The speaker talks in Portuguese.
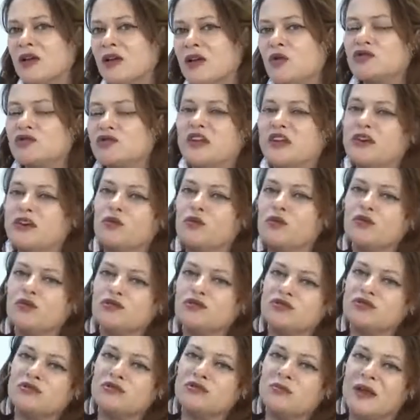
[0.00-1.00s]
os
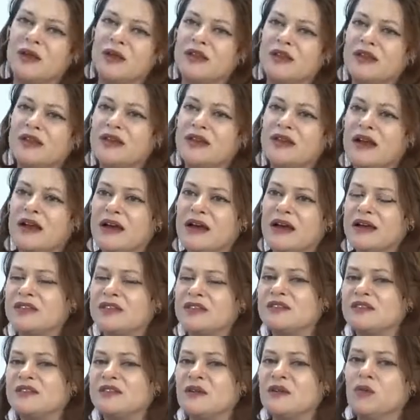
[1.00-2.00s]
recursos
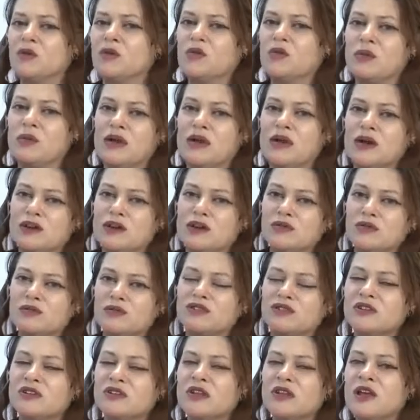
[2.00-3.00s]
materiais,
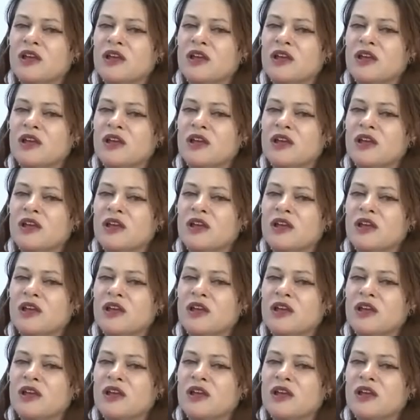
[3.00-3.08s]
humanos,